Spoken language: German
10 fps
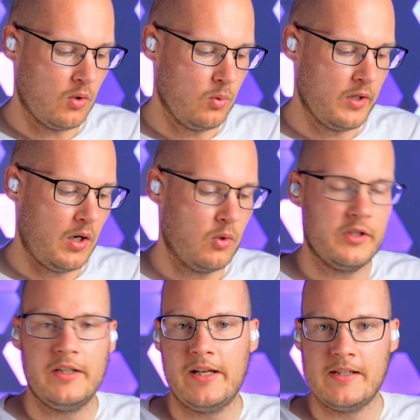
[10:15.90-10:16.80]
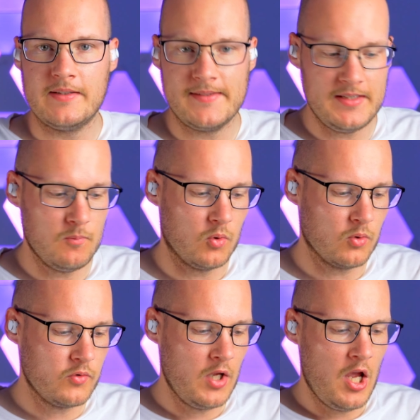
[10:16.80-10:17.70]
oder auch den
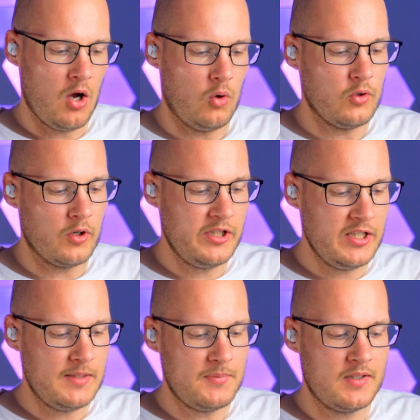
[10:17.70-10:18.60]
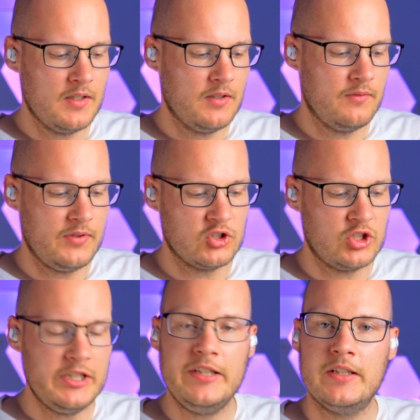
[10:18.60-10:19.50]
ANC-Modus. Und auch hier gibt es
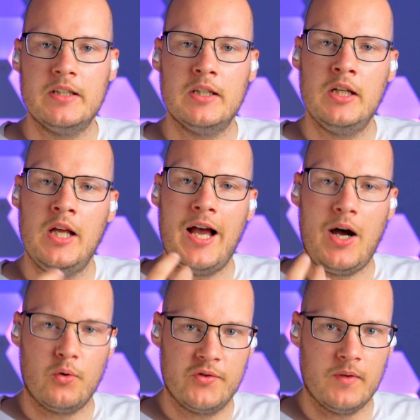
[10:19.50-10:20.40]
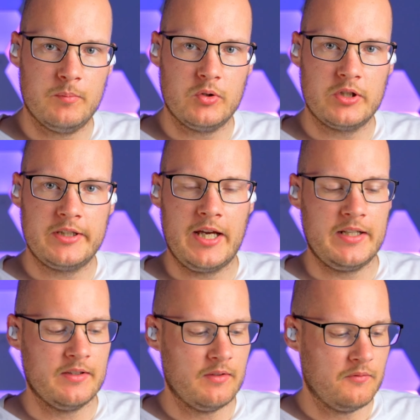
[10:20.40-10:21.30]
verschiedene
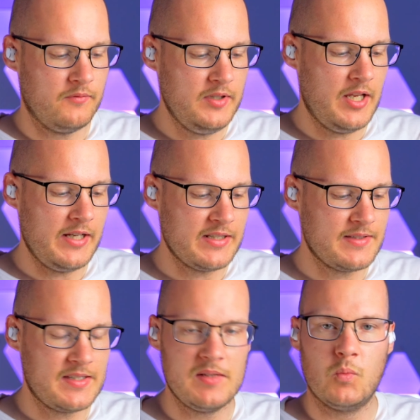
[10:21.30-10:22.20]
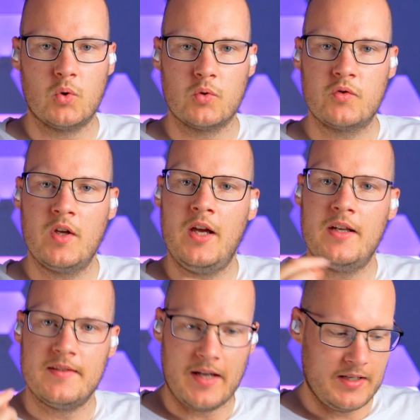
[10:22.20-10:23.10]
Auswahlmöglichkeiten, wie der ANC-Modus
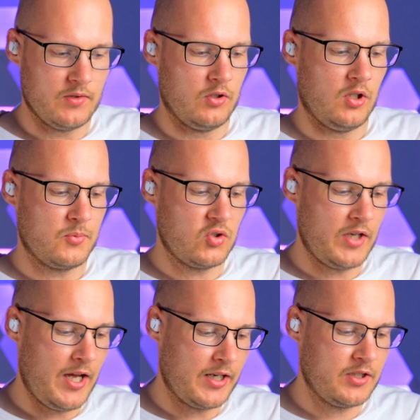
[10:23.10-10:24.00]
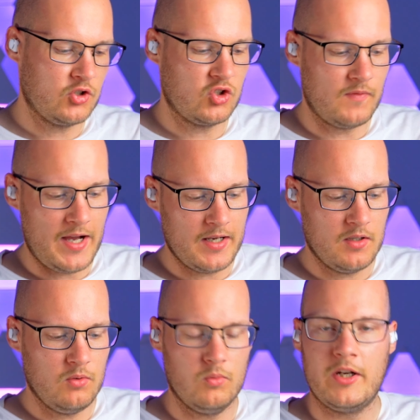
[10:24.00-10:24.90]
sein soll, ob stark, schwach
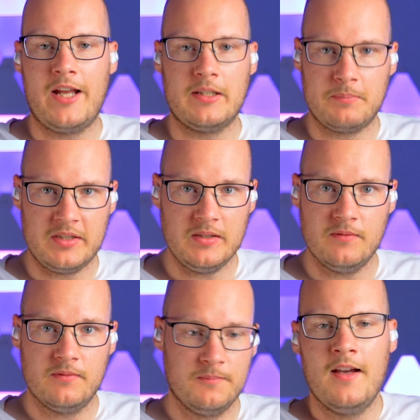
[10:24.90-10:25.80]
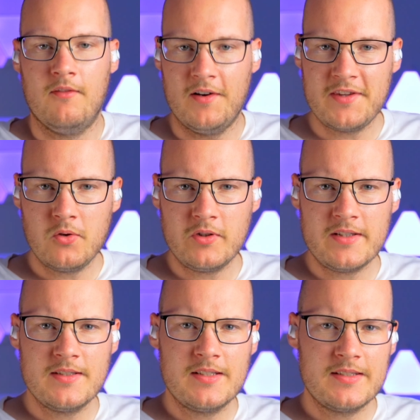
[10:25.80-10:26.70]
oder adaptiv. Was auch noch
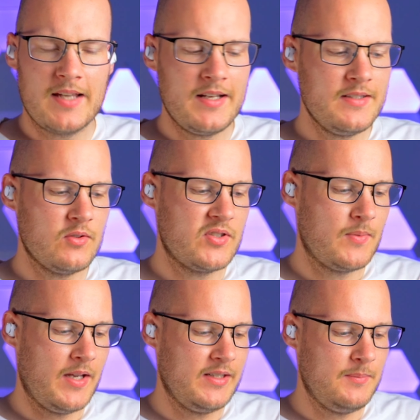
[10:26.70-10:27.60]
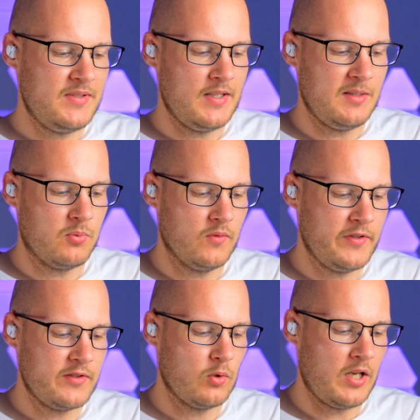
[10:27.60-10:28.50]
ganz interessant ist, und zwar gibt es hier die
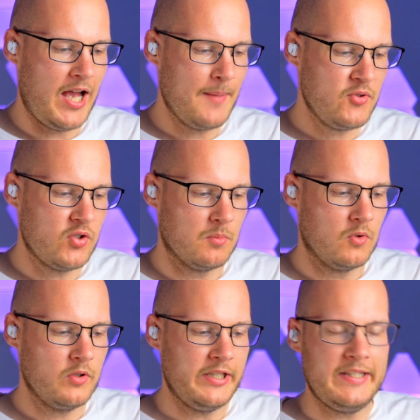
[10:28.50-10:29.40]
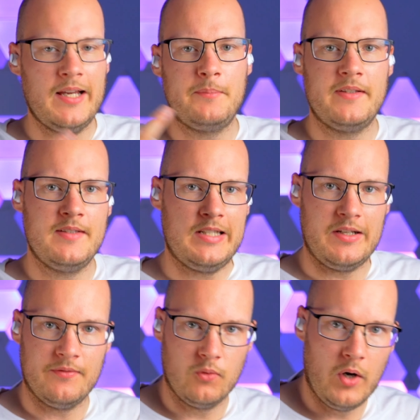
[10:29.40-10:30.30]
professionelle Abstimmung. Ich habe jetzt hier den
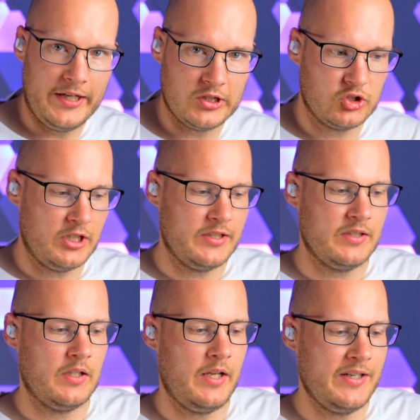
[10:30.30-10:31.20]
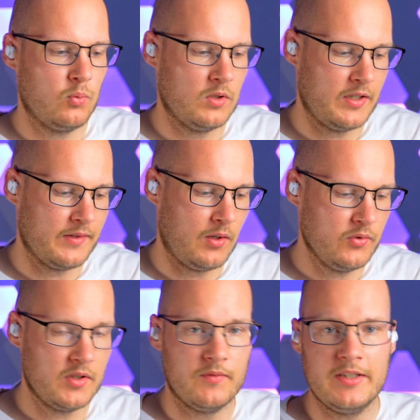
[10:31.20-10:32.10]
voreingestellten Equalizer
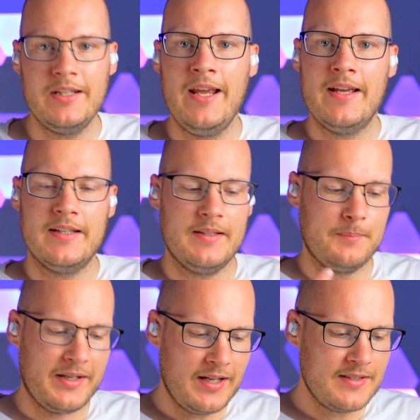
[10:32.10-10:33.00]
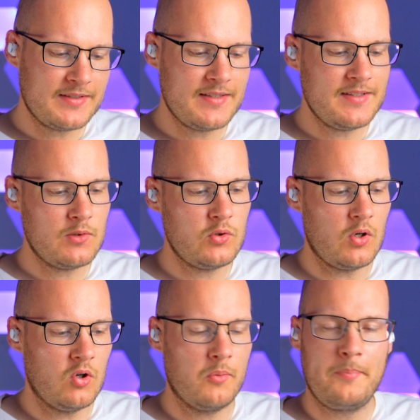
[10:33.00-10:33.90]
ausgewählt. Man kann das Ganze natürlich
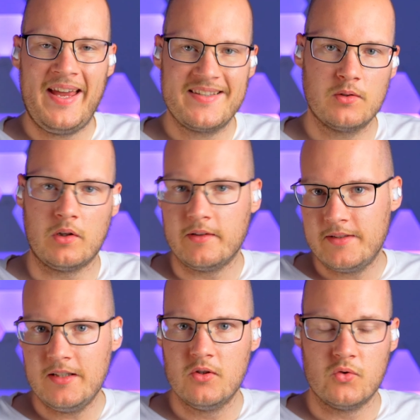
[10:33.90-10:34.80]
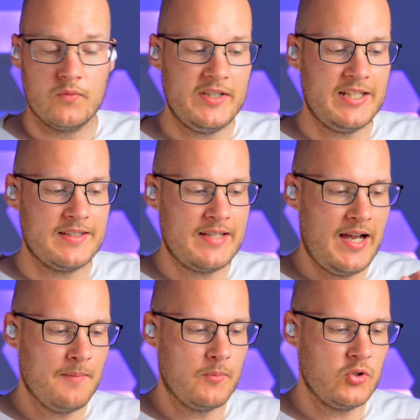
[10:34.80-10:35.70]
auch personalisieren, so wie ihr das
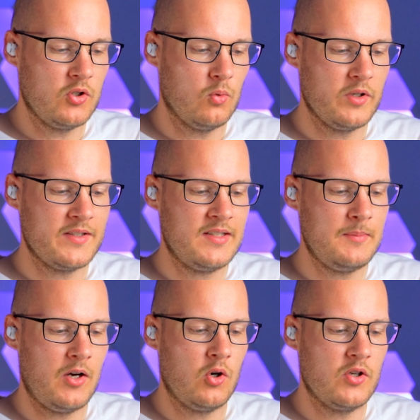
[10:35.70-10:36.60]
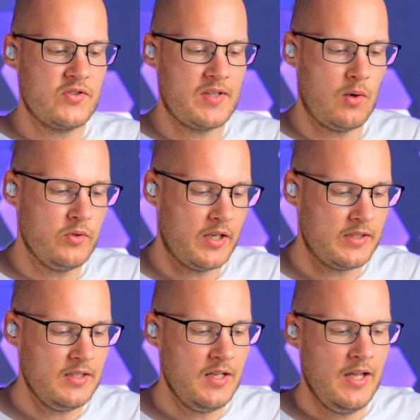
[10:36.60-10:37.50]
haben möchtet. Oder es gibt auch
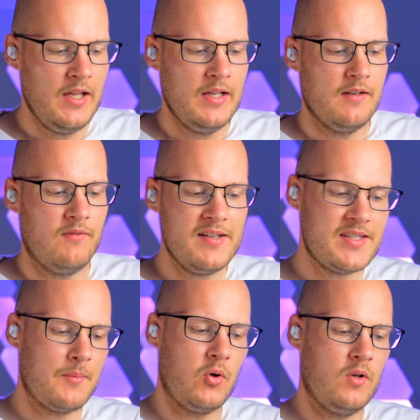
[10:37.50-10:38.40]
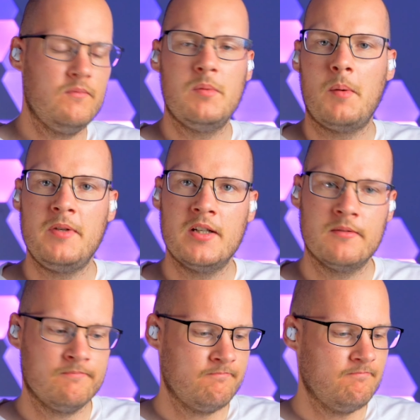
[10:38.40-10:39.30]
Sound-ID, was aber irgendwie bei mir
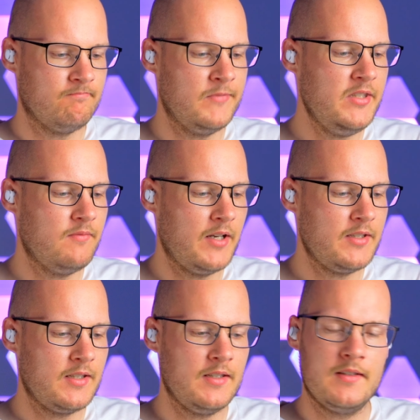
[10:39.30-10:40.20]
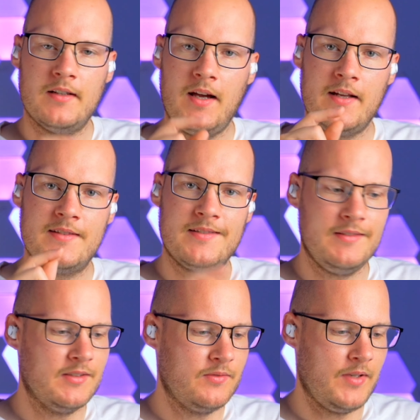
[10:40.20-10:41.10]
nicht weitergeht als
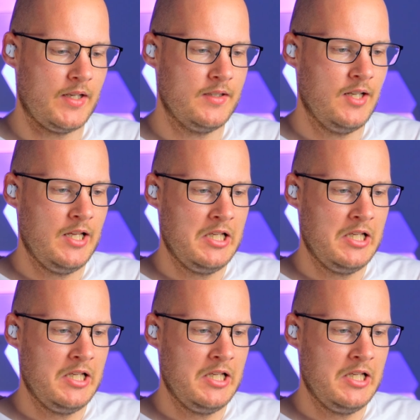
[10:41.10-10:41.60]
dieses Feld.